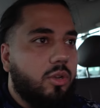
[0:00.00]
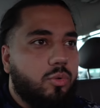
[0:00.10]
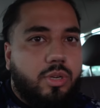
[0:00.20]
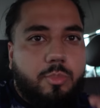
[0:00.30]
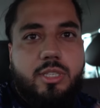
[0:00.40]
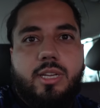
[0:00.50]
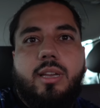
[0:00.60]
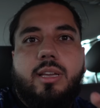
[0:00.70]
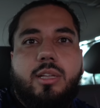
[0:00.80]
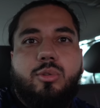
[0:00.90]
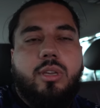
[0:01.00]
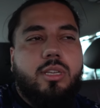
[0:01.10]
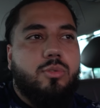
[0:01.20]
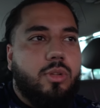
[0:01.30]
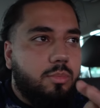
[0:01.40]
Nous on est parti avec la carte
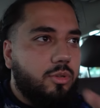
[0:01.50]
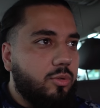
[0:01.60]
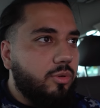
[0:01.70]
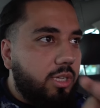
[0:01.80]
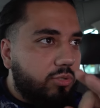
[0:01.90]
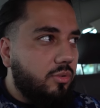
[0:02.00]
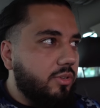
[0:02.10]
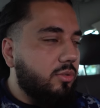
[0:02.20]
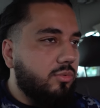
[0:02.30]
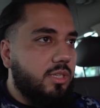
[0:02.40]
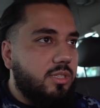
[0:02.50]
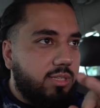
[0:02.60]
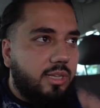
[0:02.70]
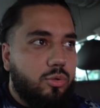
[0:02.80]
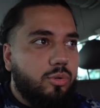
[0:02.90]
grise, on a demandé au gars slovène, il nous a dit
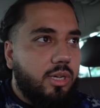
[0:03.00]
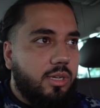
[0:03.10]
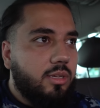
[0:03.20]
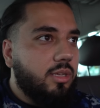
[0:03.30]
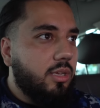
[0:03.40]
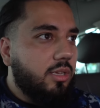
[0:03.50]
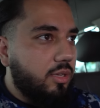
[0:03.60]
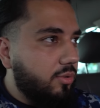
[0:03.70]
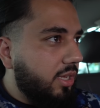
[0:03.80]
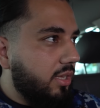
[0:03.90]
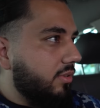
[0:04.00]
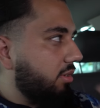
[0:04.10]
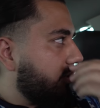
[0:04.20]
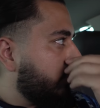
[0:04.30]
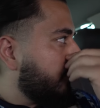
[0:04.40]
c'est la 2A. Et on arrive
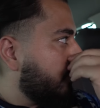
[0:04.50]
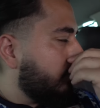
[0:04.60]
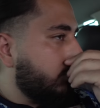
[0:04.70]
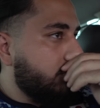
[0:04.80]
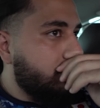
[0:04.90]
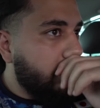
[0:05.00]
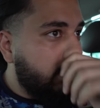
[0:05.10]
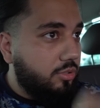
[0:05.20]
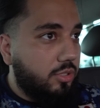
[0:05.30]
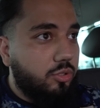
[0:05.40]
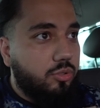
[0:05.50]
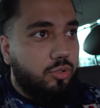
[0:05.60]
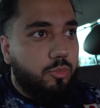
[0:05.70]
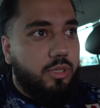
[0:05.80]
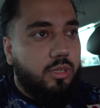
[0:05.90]
à, la sortie du,
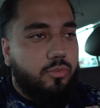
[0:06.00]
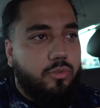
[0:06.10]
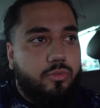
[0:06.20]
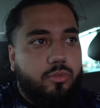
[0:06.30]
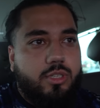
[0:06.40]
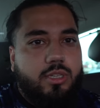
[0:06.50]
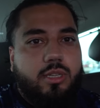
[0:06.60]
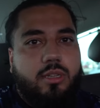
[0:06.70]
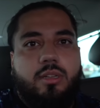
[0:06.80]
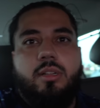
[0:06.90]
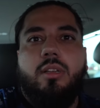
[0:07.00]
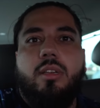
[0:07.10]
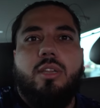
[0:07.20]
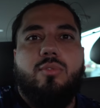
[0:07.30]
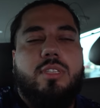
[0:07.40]
pays, aux frontières.
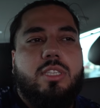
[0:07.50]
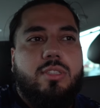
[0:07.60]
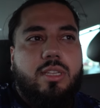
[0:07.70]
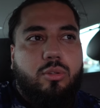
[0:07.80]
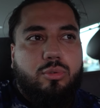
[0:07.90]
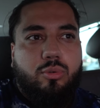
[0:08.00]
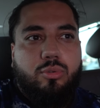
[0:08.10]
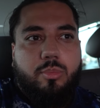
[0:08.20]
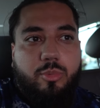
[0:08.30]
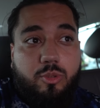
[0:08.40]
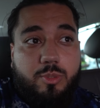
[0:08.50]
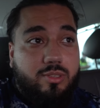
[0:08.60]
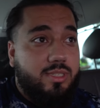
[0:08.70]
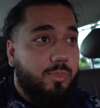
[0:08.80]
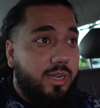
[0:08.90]
Il nous dit 150 euros de amende parce
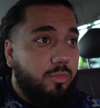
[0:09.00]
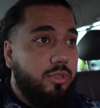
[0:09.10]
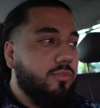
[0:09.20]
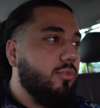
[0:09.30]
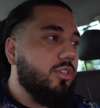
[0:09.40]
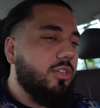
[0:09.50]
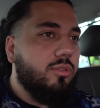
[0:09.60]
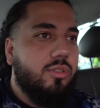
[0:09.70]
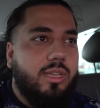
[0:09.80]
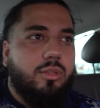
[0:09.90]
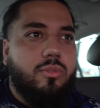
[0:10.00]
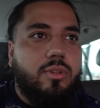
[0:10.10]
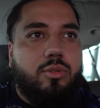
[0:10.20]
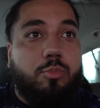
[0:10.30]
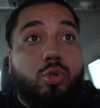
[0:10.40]
que c'est pas la bonne, il faut racheter l'autre
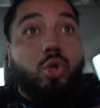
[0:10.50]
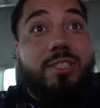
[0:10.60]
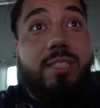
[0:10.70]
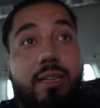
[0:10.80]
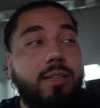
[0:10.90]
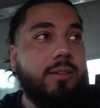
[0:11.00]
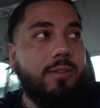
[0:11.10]
180 pour sortir.